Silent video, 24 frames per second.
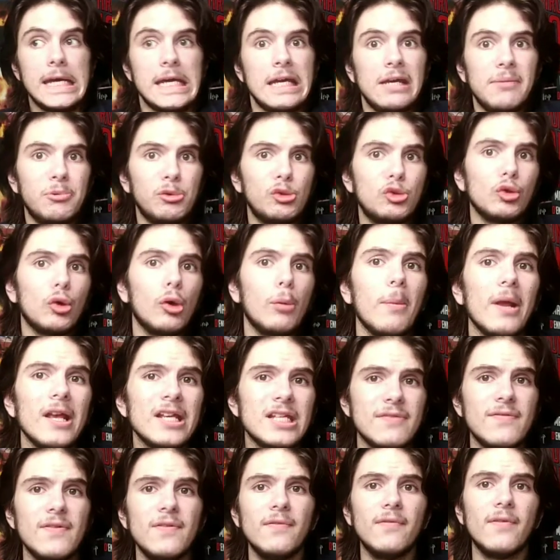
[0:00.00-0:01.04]
Et puis du jour au lendemain,
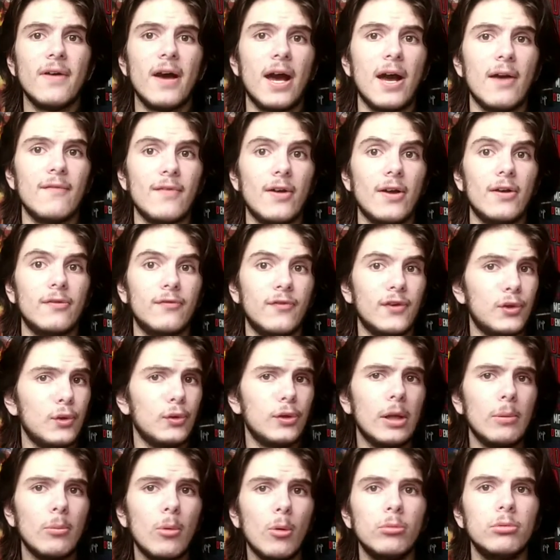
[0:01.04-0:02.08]
va, va, totalement